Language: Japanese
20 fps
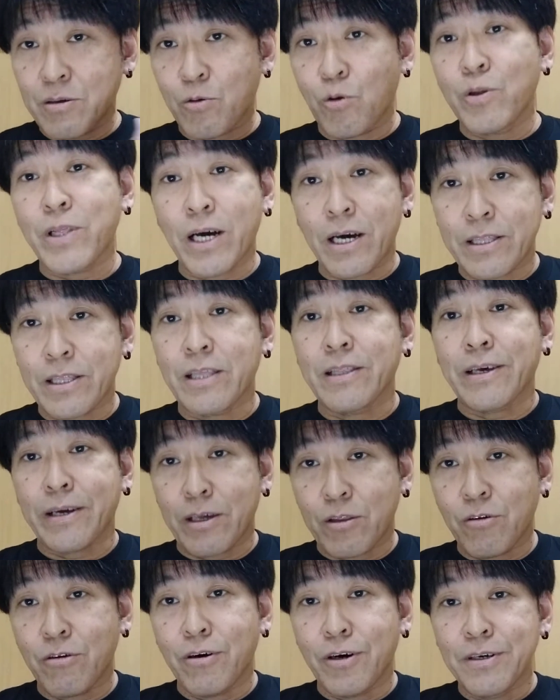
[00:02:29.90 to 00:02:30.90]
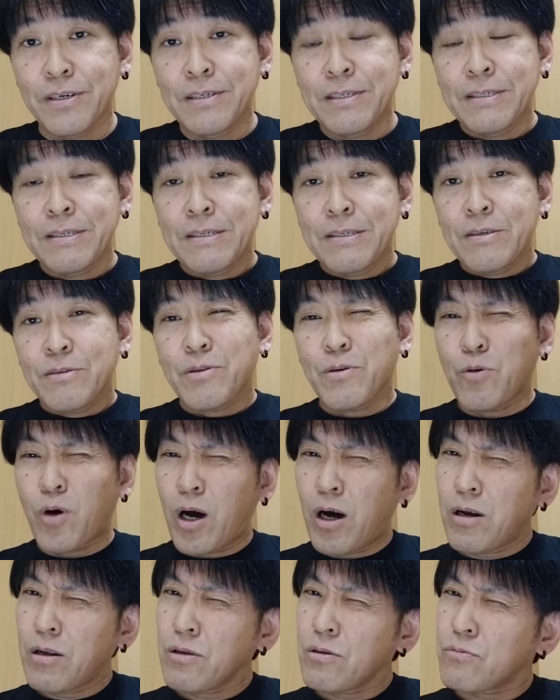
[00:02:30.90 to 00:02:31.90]
来なかったんだけどでも
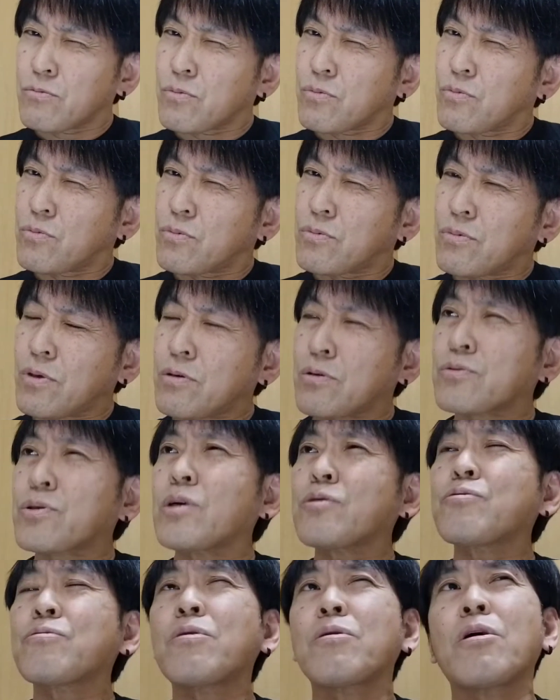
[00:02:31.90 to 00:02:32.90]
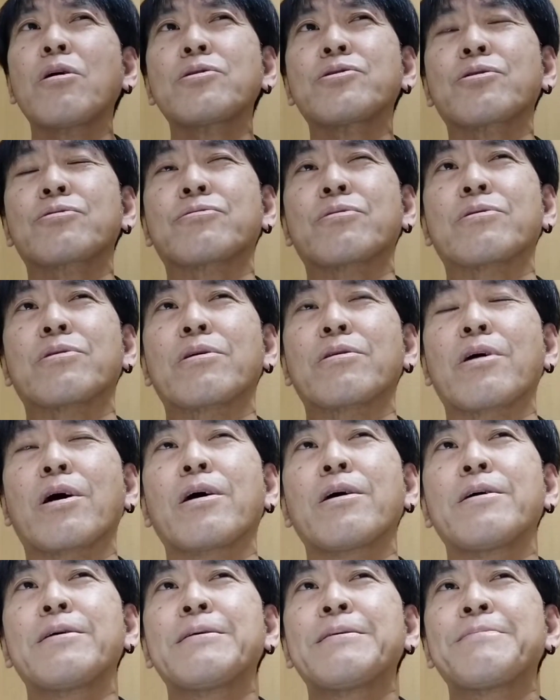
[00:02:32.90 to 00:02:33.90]
あれなんか最初から入っちゃってたんだよな